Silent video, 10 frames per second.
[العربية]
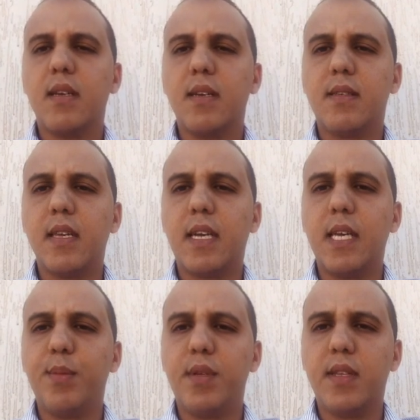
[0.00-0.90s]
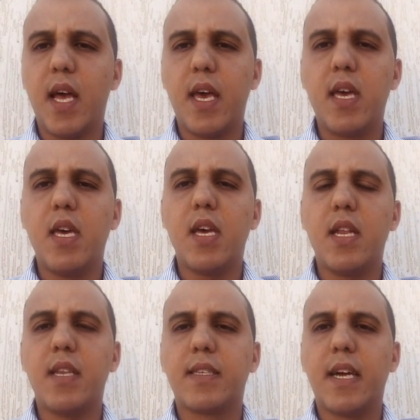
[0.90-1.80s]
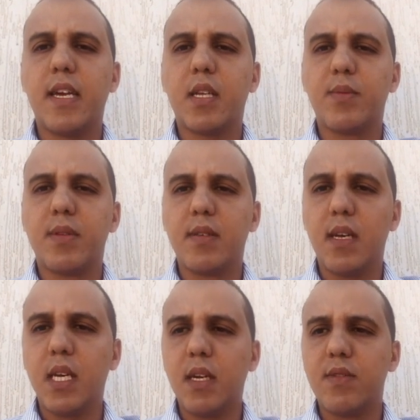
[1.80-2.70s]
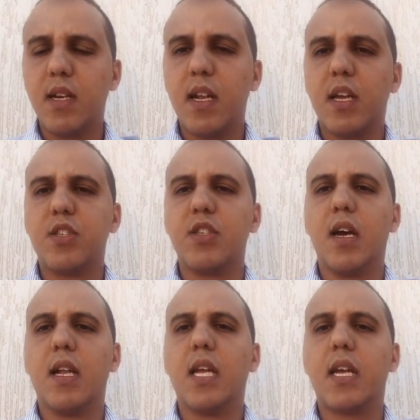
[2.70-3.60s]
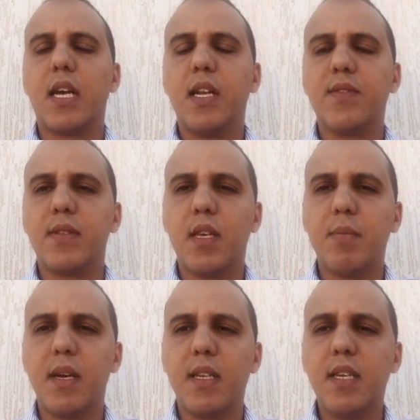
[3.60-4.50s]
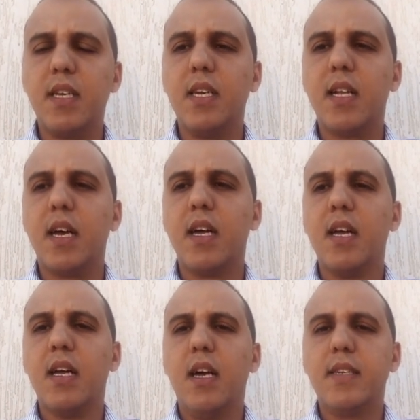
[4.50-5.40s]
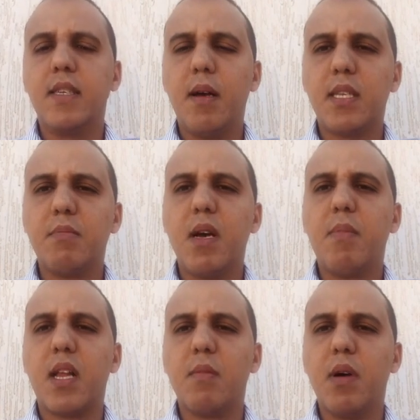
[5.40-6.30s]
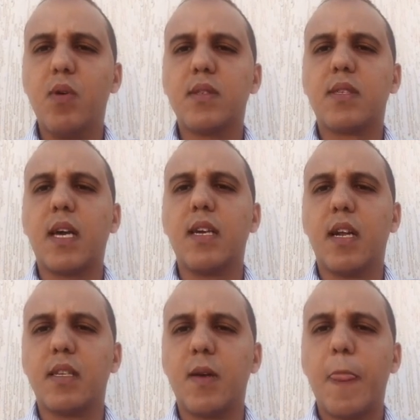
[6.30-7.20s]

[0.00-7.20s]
آه، السلك الابتدائي يعني تغيرت بزاف ديال الاشياء لا الغلاف الزمني لا حتى اسماء بعض المواد تغيرات